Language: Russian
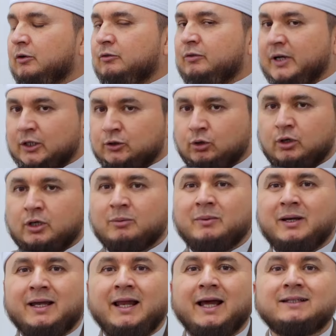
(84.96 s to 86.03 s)
в
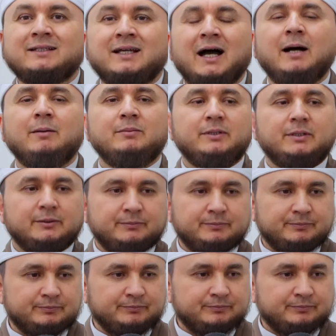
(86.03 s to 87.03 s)
котором горят камни –